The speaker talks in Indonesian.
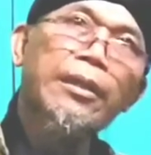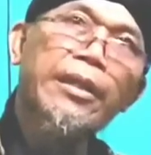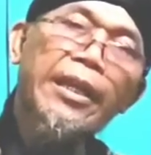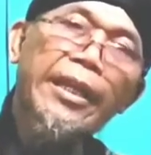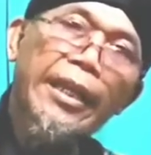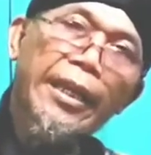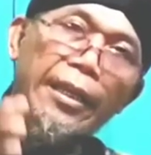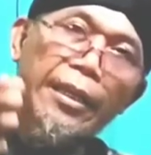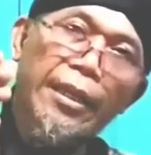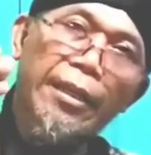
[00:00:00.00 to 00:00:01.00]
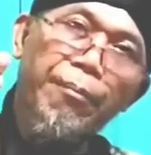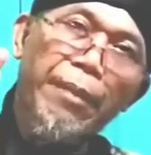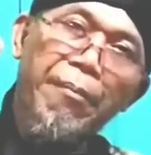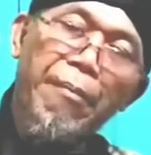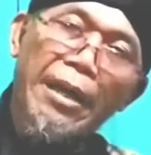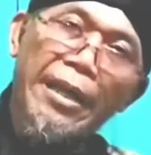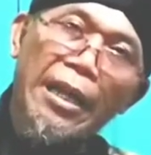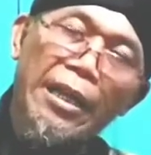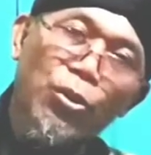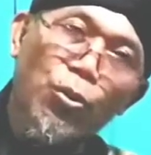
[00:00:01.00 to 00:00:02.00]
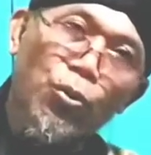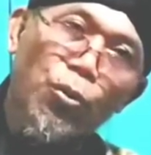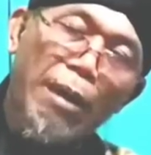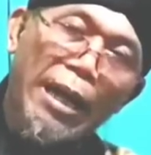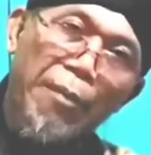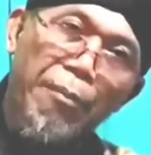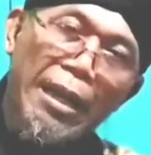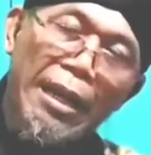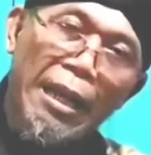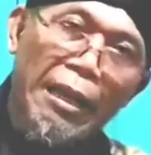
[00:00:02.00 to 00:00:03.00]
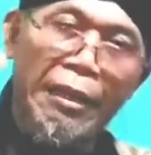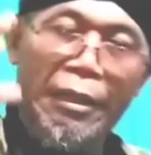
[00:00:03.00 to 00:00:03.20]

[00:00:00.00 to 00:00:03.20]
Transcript: Jadi memang yang dituju bagaimana